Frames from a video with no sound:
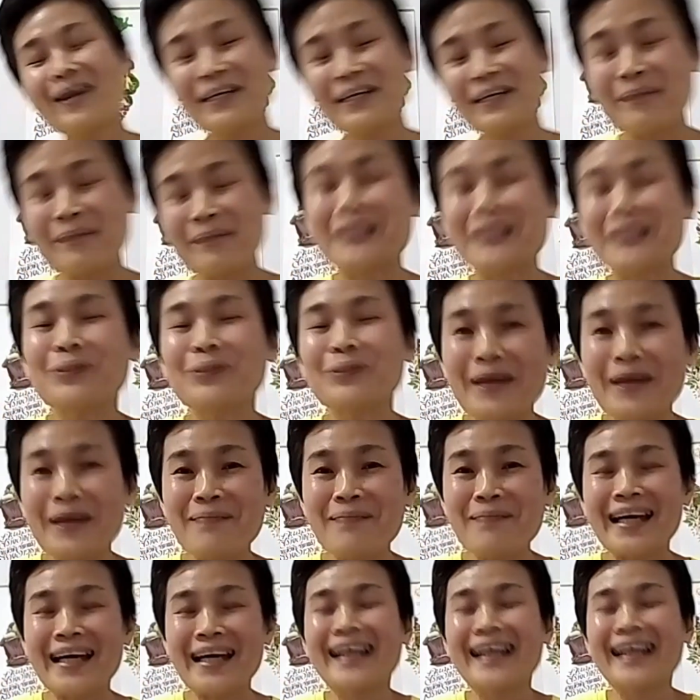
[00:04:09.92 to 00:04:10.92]
ก็คือไปช่วย
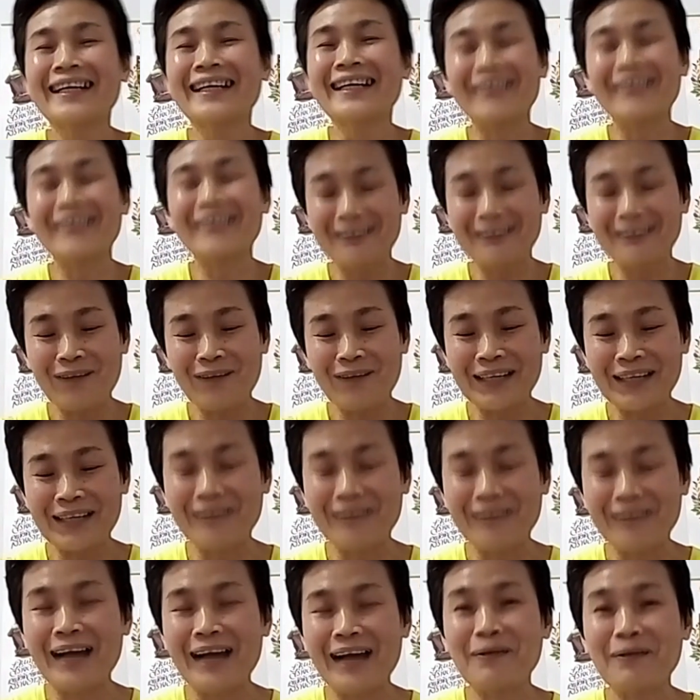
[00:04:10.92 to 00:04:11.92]
แม่ไปออก
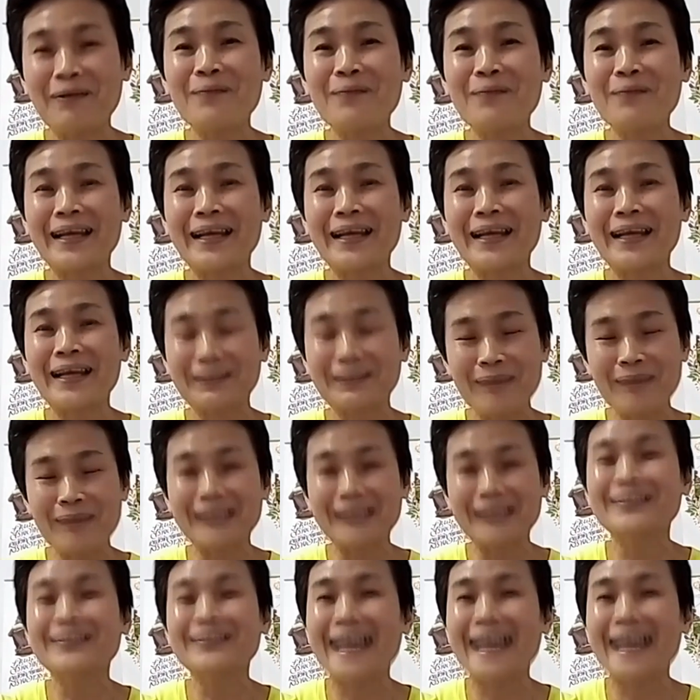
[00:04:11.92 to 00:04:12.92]
ไปทำงานพ่อแม่
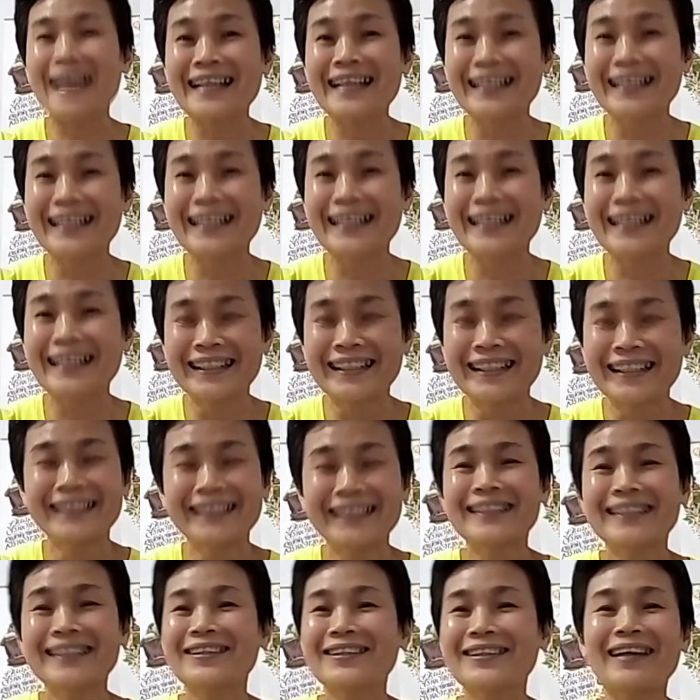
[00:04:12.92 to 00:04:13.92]
แม่ต้องใช้เงิน
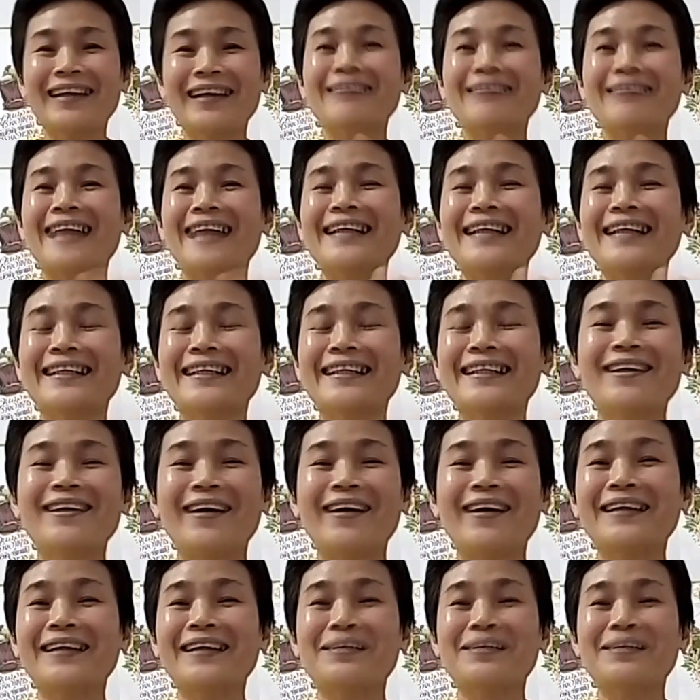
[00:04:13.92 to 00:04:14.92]
จนเราใช้เงิน
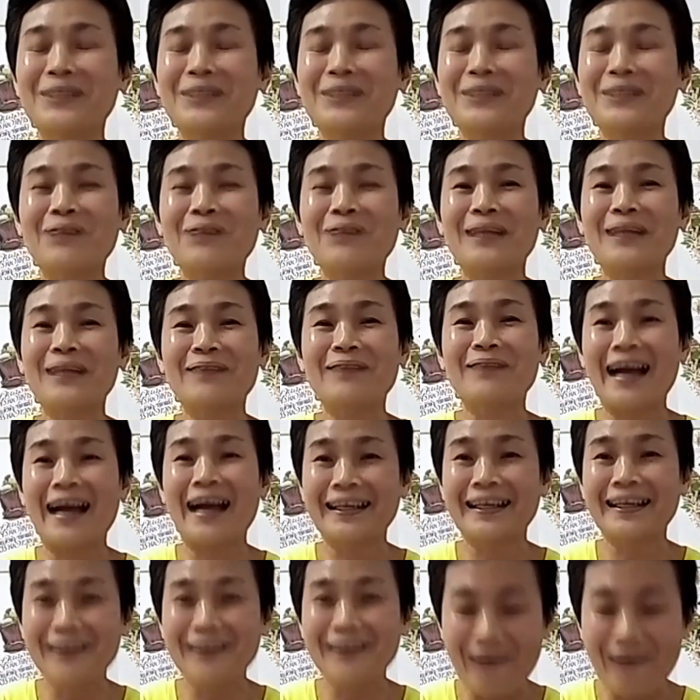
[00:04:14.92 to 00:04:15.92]
น้อยก็เลยไม่ต้องไปทำ
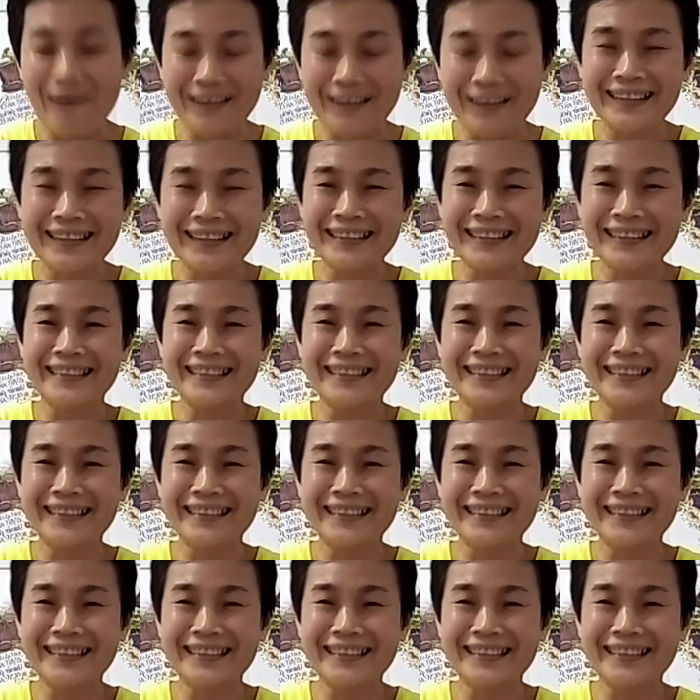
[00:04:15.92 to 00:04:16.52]
งานข้างนอก